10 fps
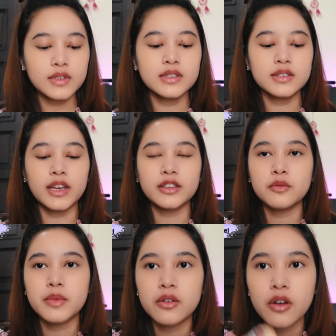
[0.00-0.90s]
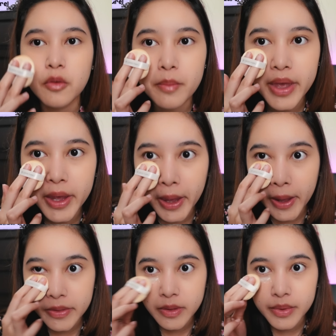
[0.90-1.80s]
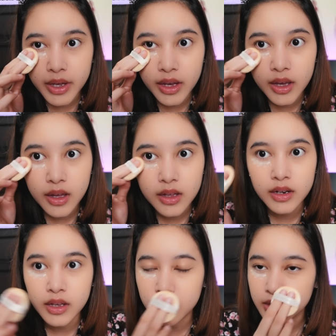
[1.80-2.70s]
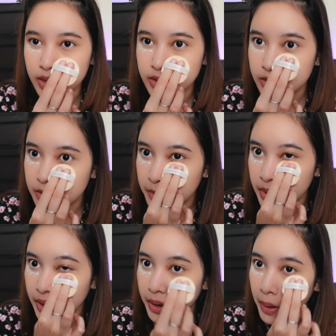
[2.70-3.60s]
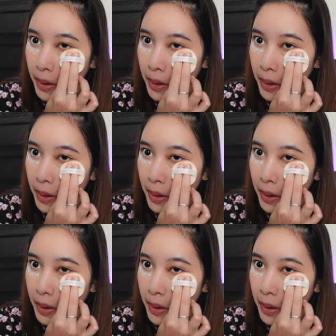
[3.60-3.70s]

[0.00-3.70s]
setelah itu baru aku baking tapi kayak dikit aja sebenarnya